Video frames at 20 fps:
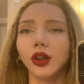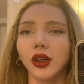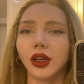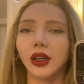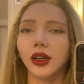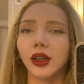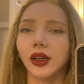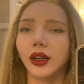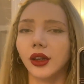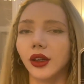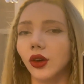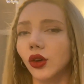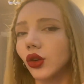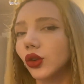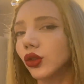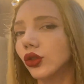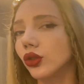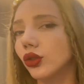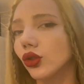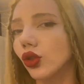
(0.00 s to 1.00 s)
Ee,
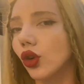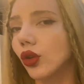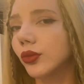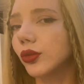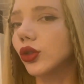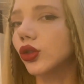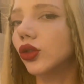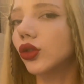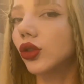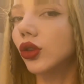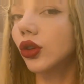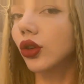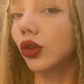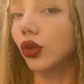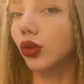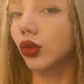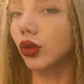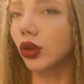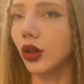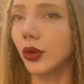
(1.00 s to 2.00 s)
onun doğum gününü
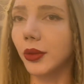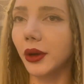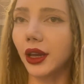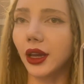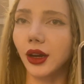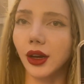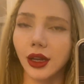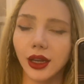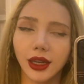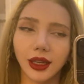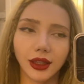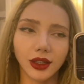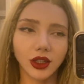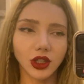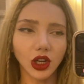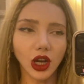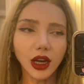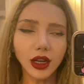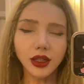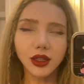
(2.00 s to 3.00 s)
kutlamaya
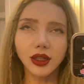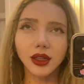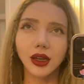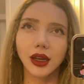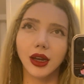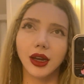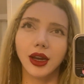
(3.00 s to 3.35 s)
gideceğiz.